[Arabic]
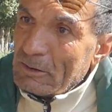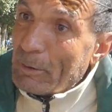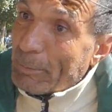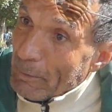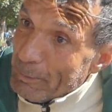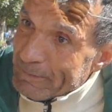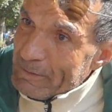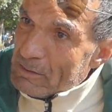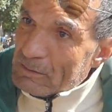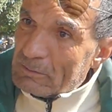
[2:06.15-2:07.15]

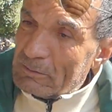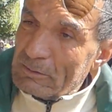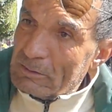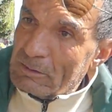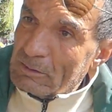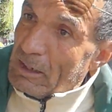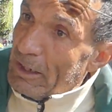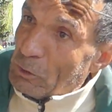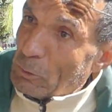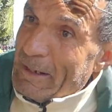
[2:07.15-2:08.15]
بخبرتي
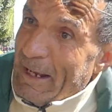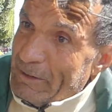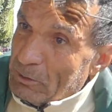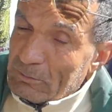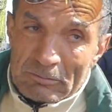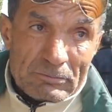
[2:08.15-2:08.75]
نحيته من عنده